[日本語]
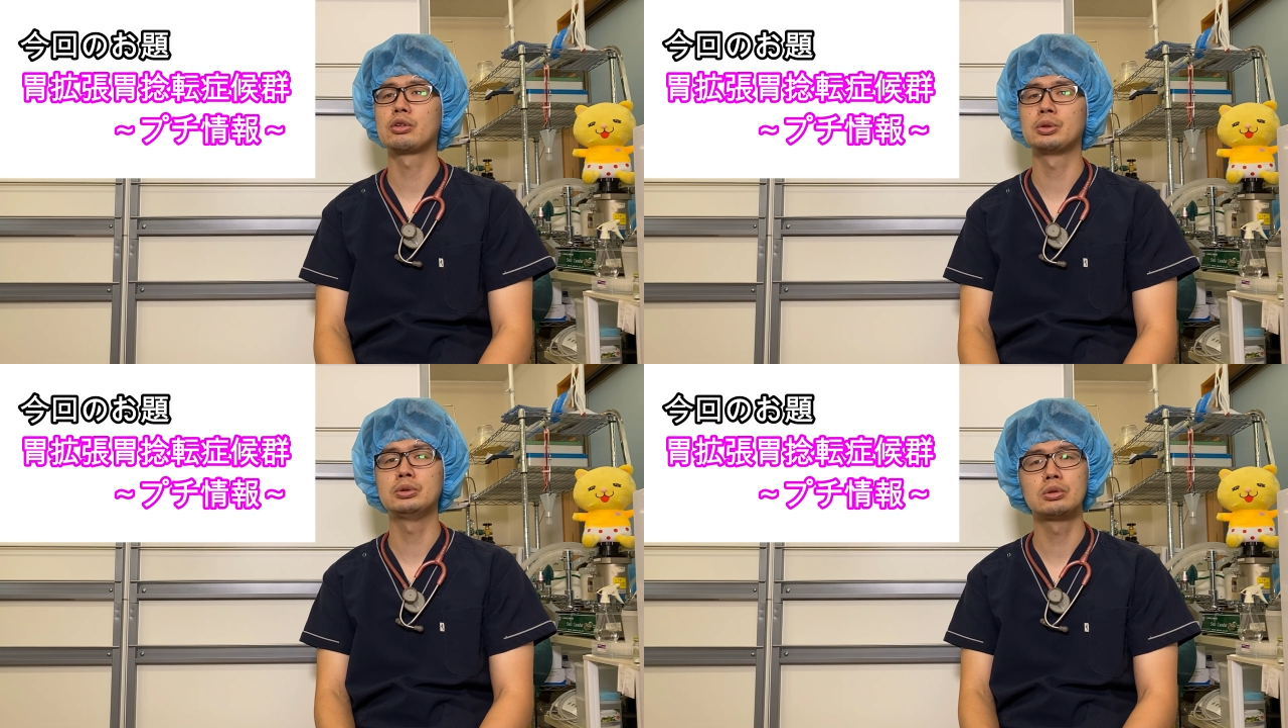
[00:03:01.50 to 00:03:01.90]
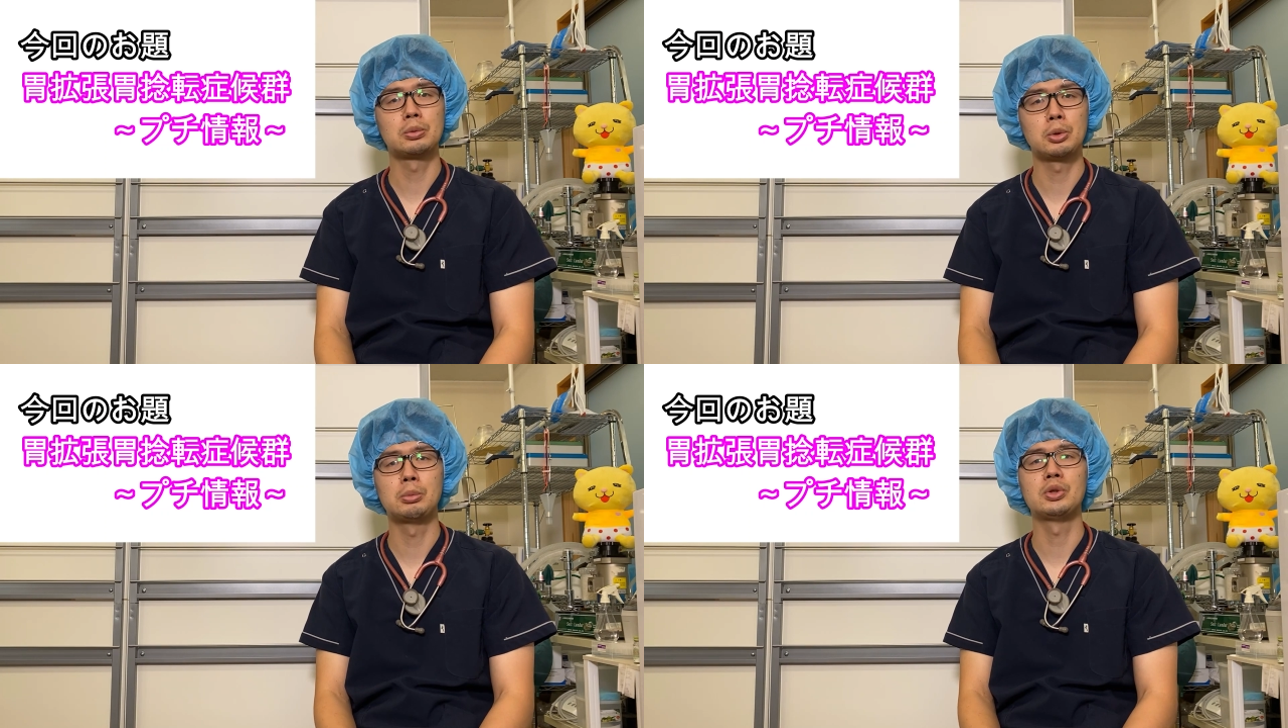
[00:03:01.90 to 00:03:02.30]
クスフント
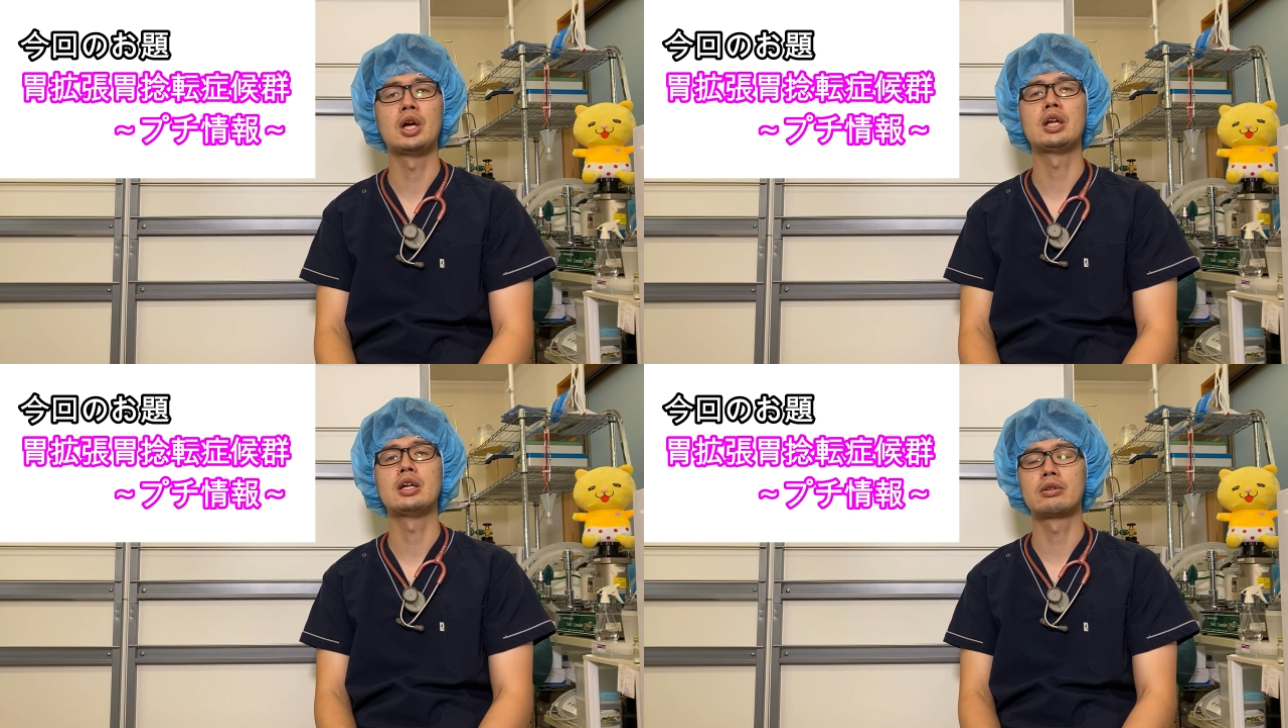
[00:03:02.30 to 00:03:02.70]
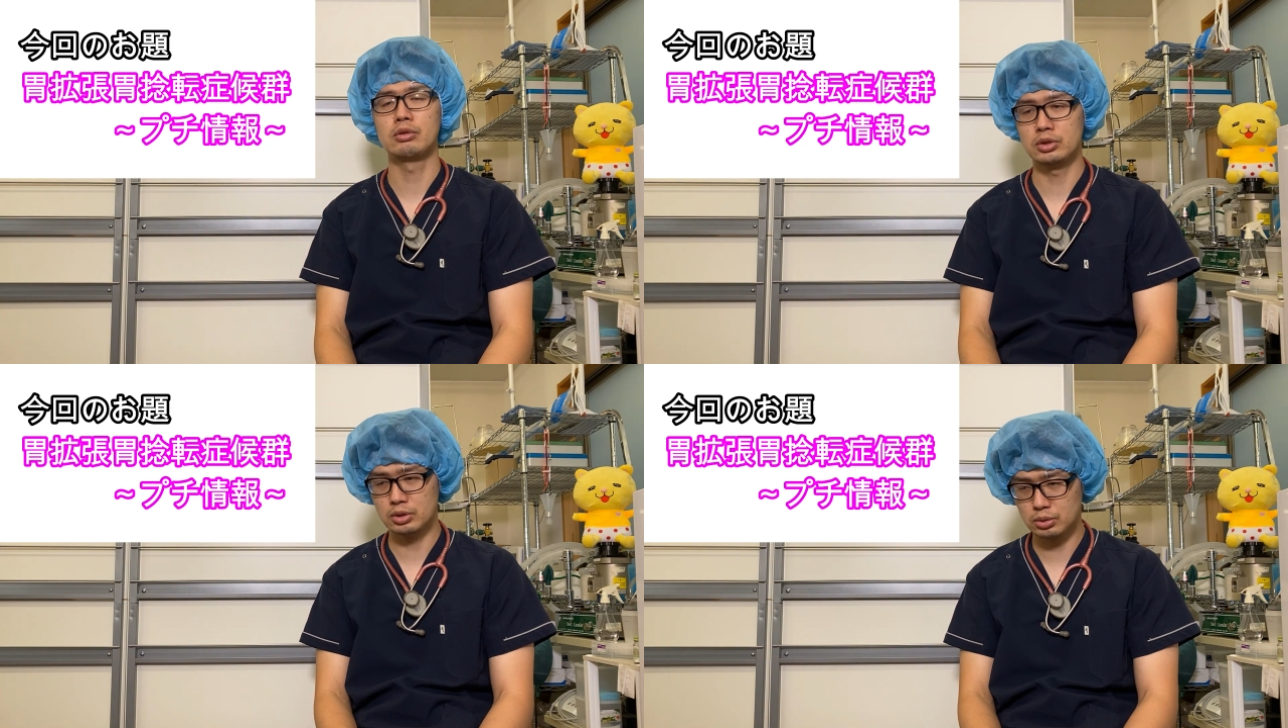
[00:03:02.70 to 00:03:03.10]
の子もなりや
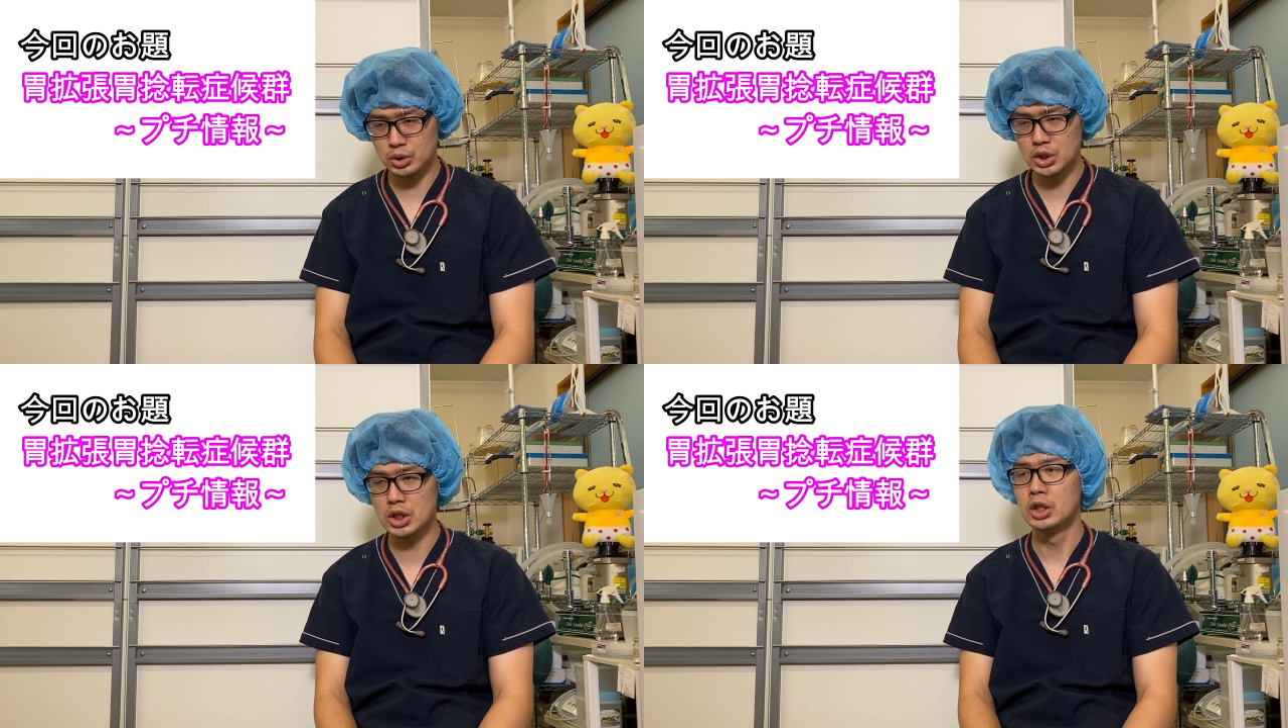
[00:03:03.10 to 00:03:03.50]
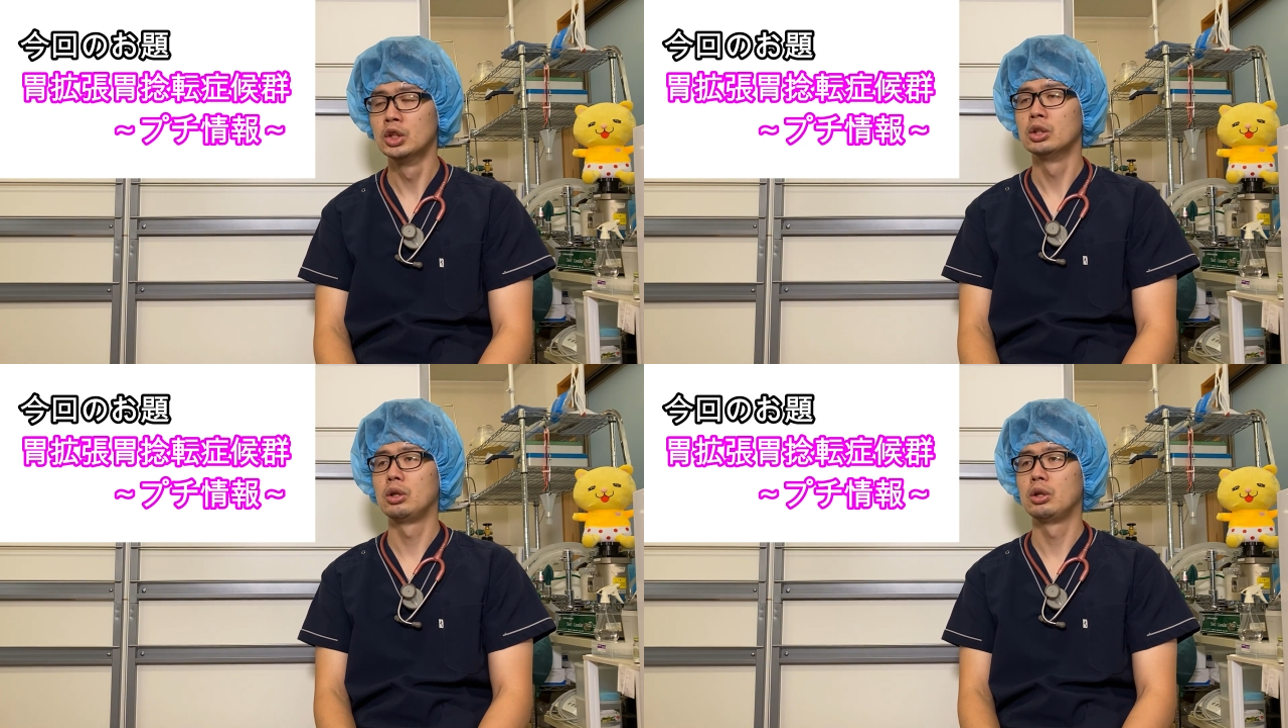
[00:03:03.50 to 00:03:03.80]
すいですし